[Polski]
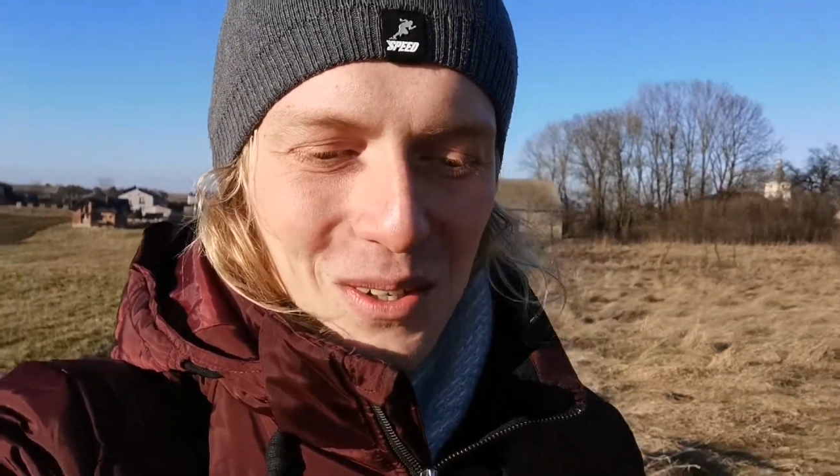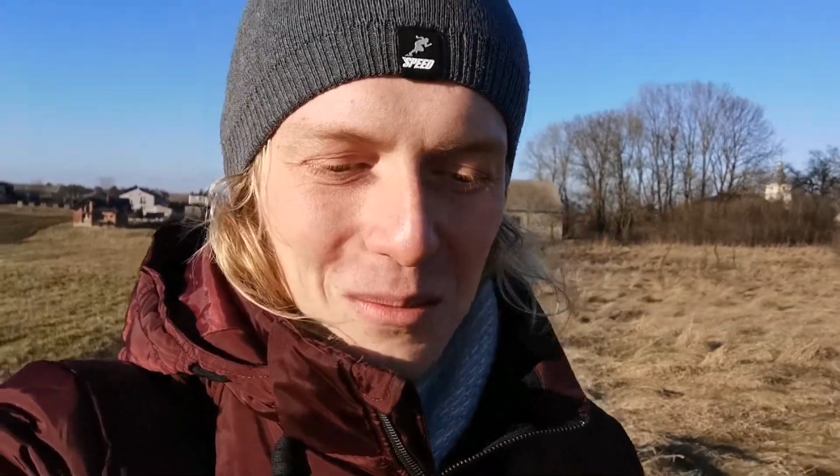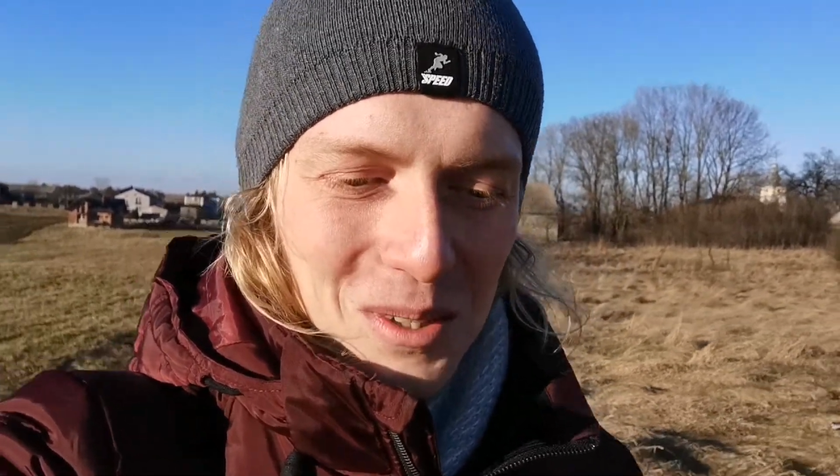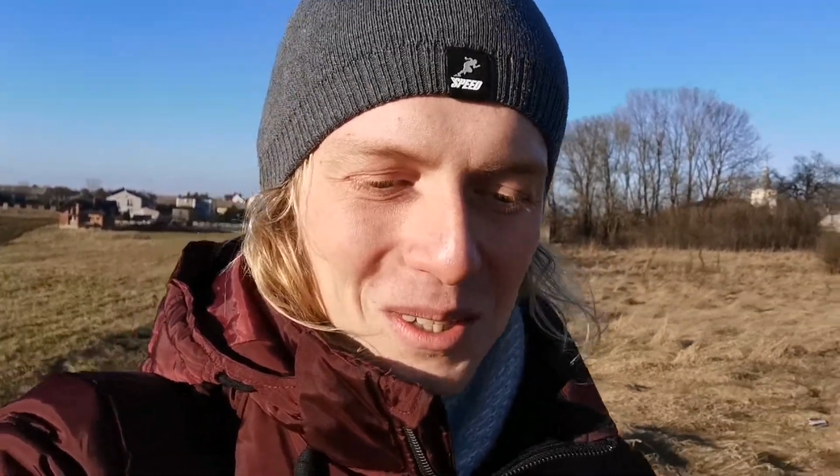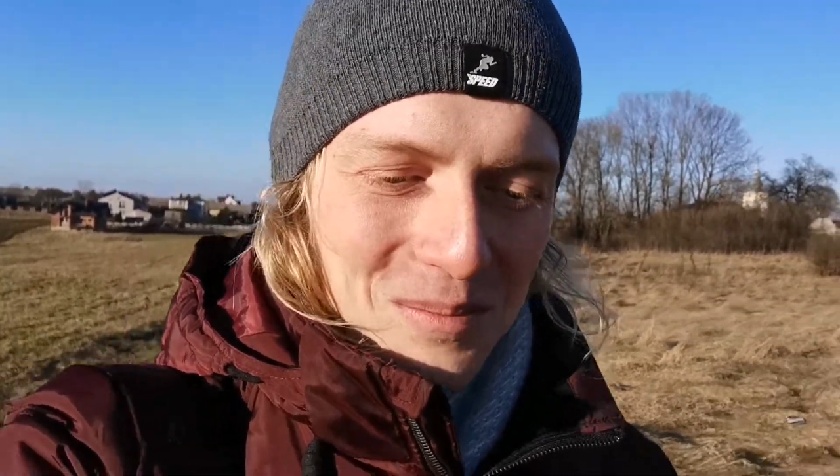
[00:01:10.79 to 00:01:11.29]

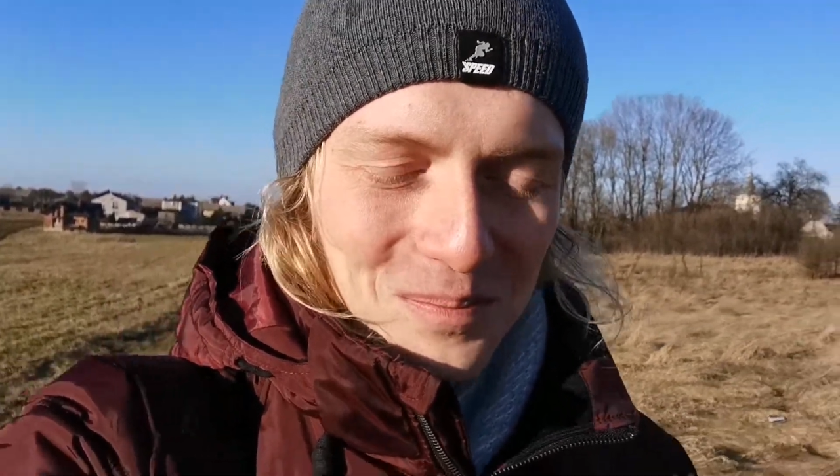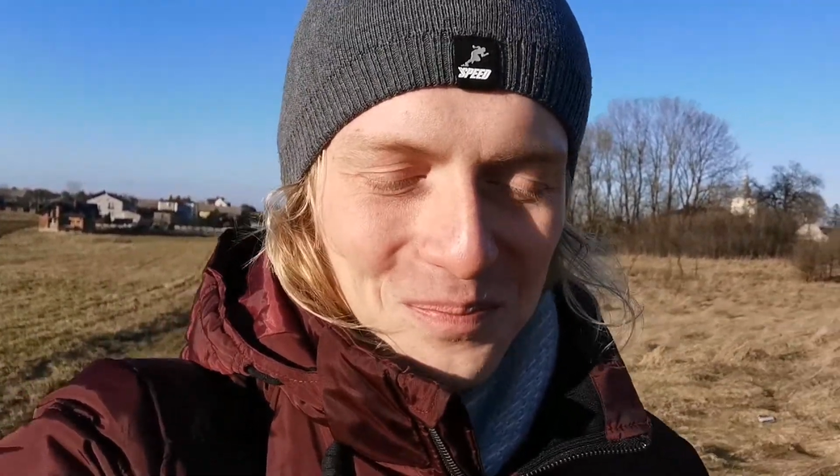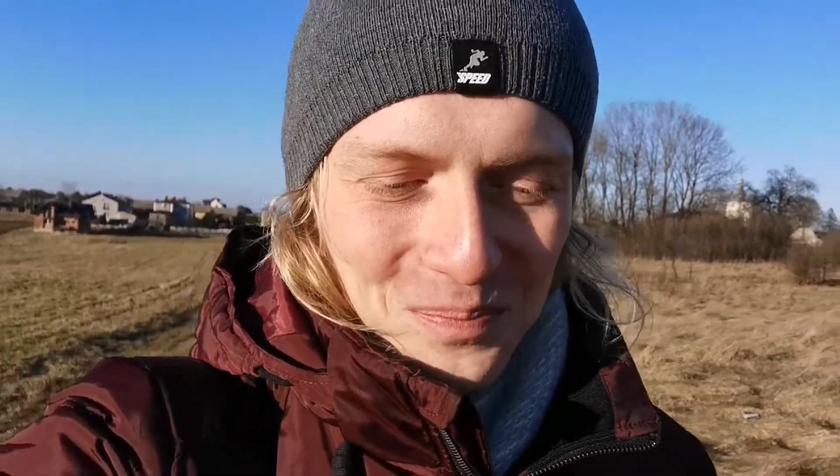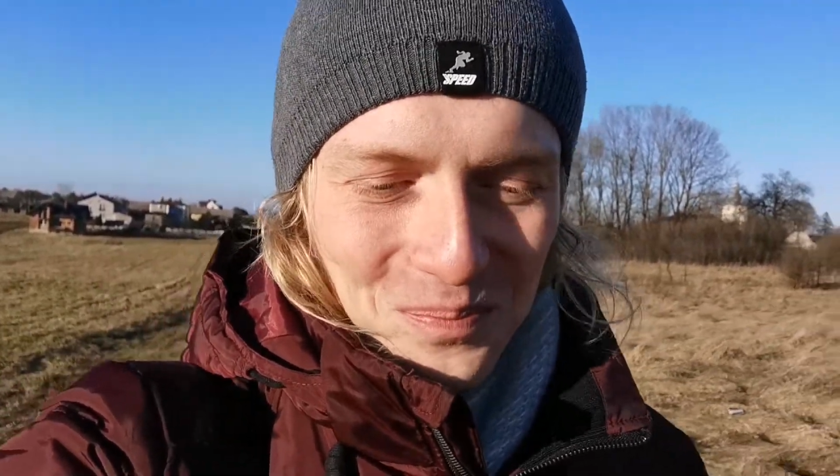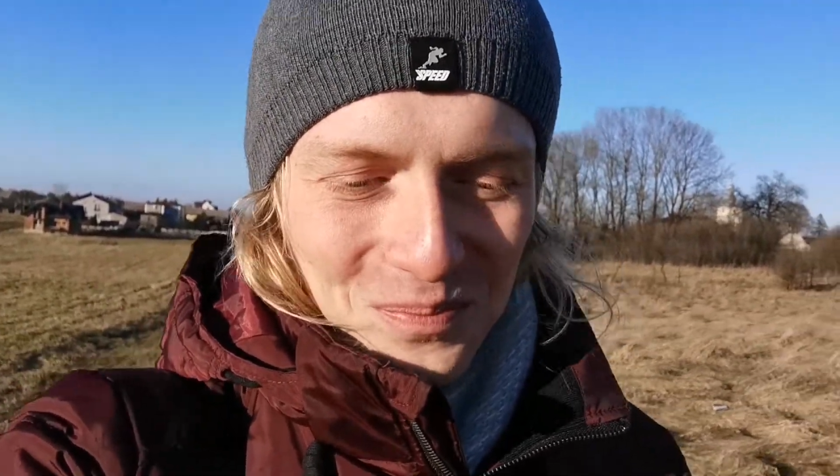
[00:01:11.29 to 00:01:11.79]
zrobić
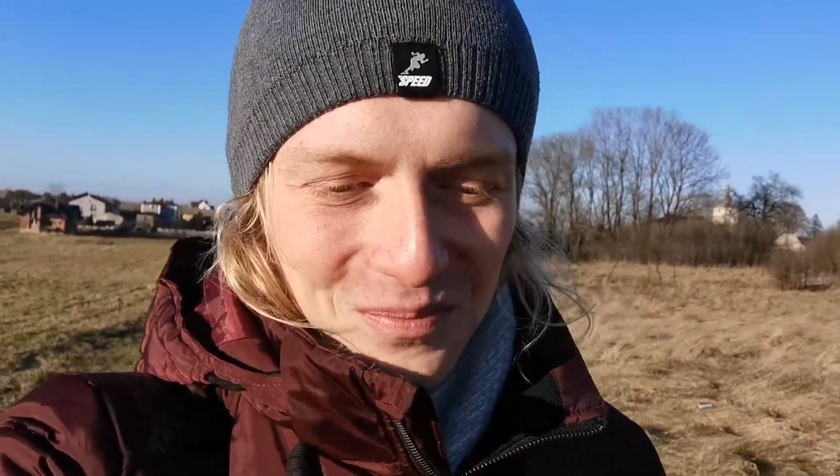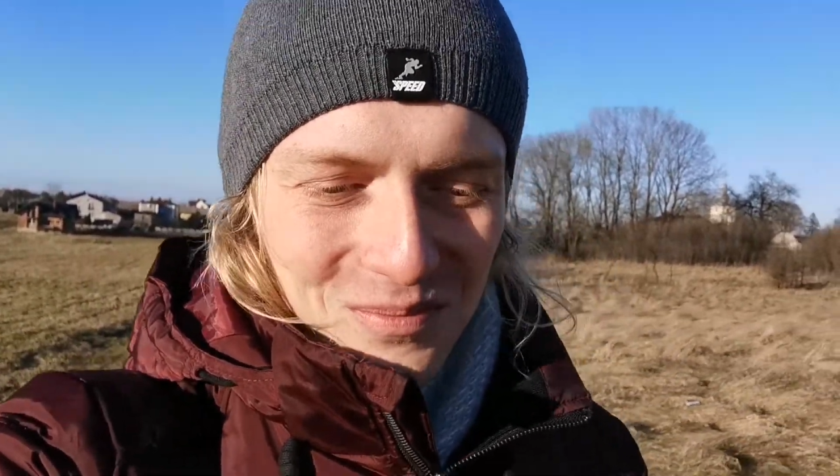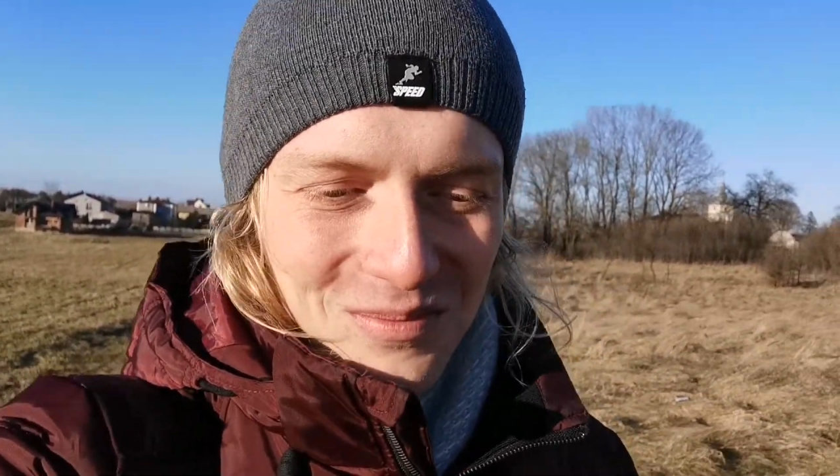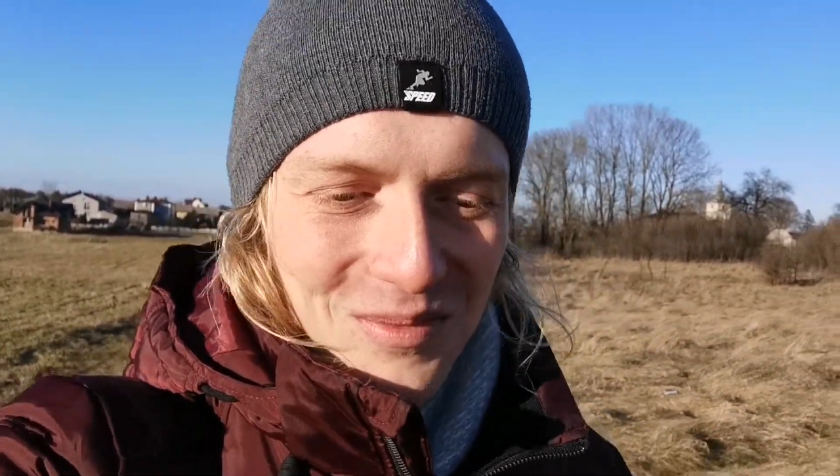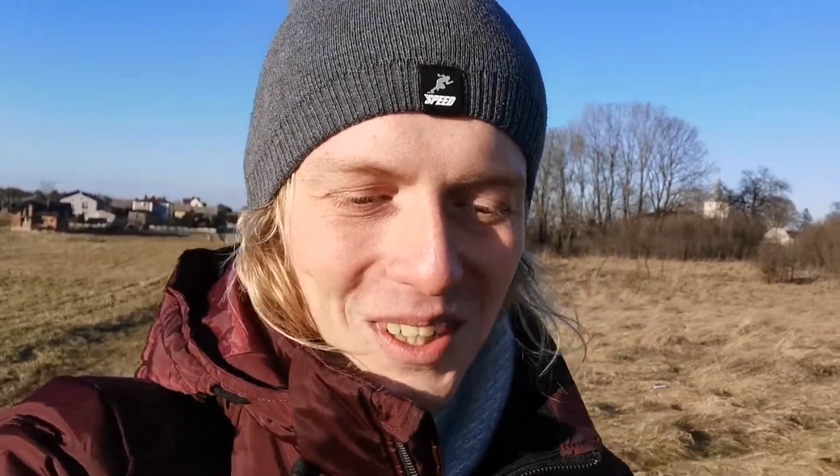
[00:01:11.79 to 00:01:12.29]

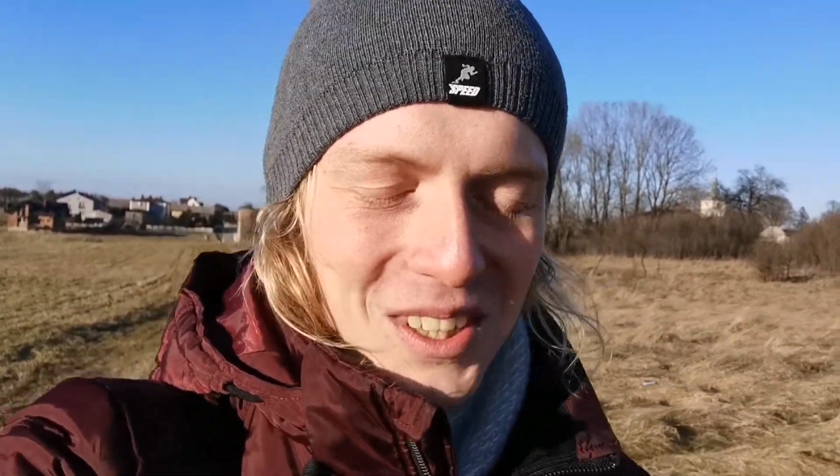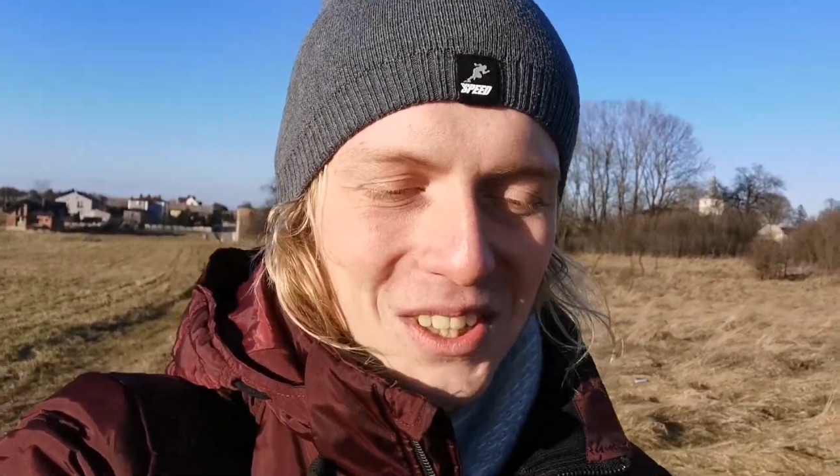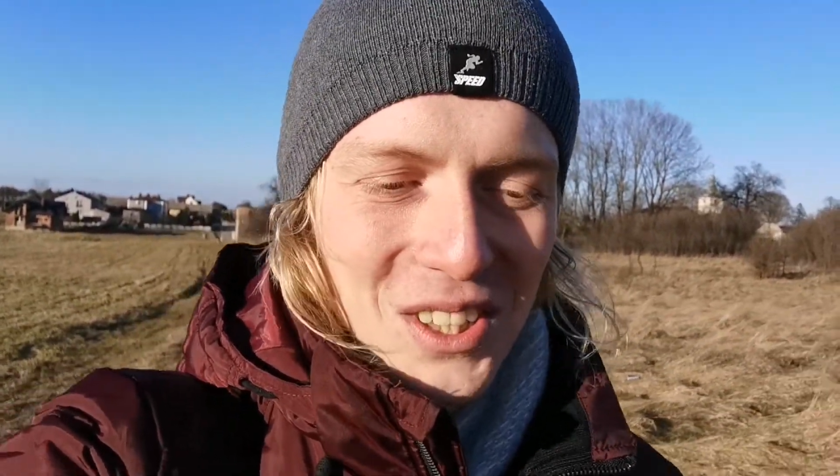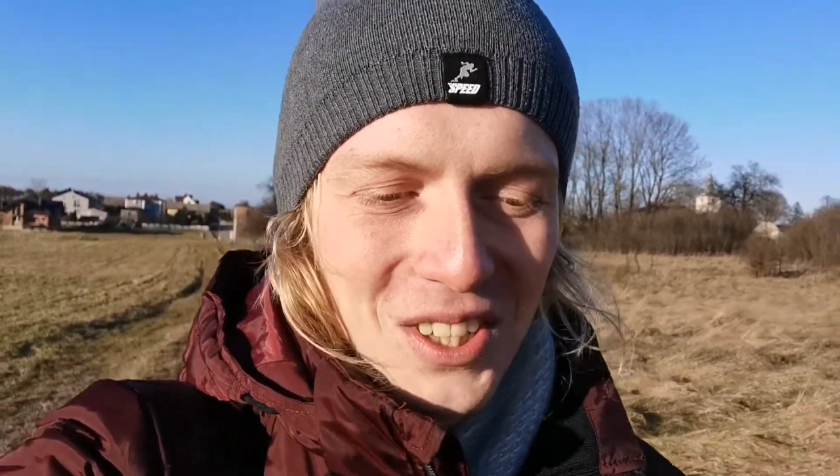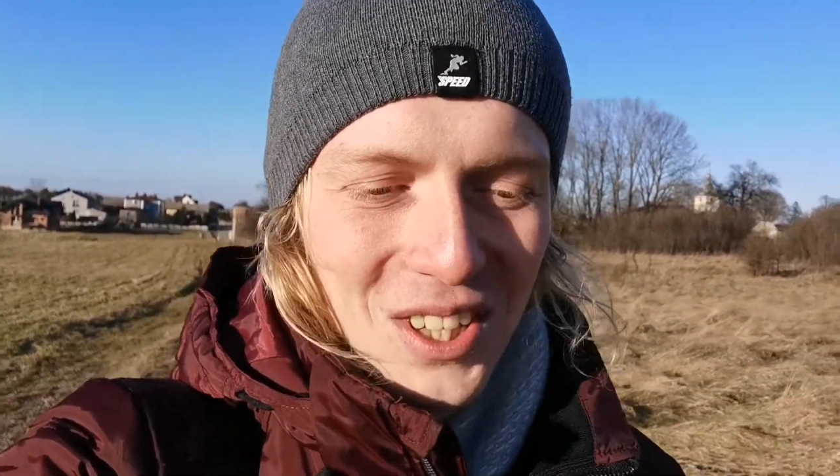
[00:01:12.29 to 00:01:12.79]

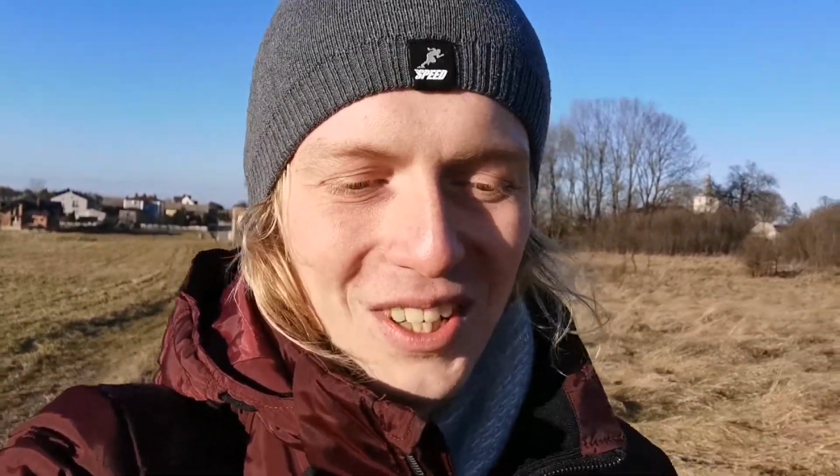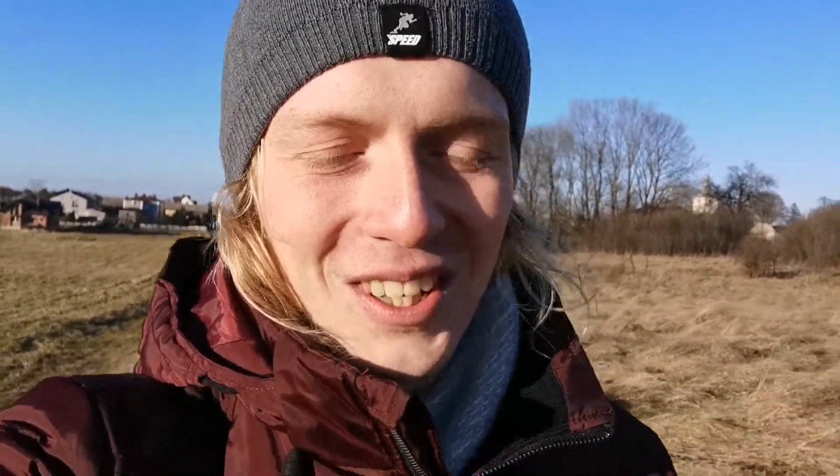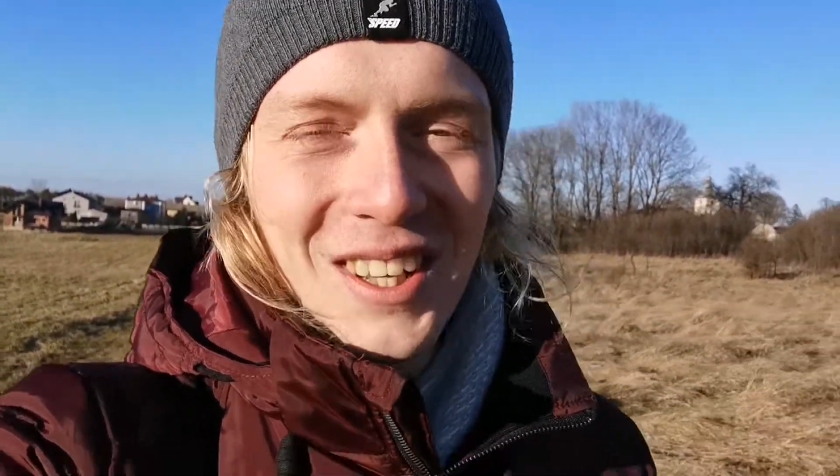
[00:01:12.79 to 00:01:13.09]
niż,